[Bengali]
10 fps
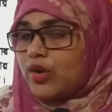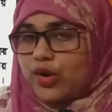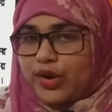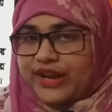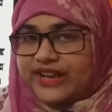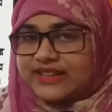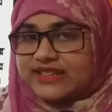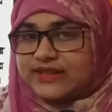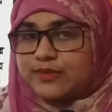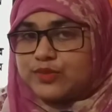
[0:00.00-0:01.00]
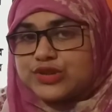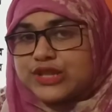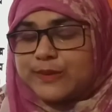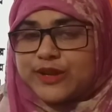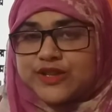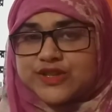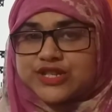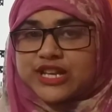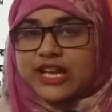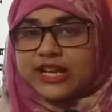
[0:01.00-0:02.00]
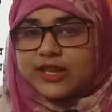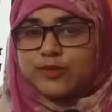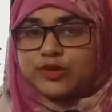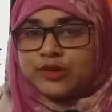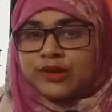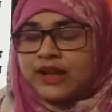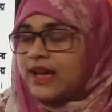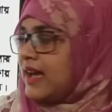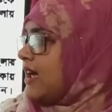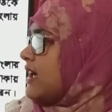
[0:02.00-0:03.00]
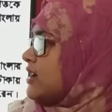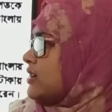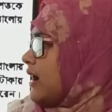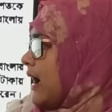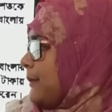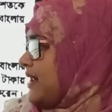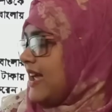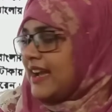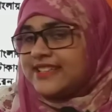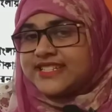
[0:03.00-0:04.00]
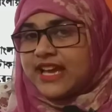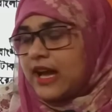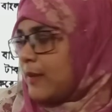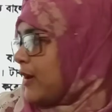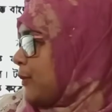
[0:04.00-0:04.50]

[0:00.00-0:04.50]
করেন বুঝতে পেরেছ শিক্ষার্থী বন্ধুরা আমি লাইনটি আবার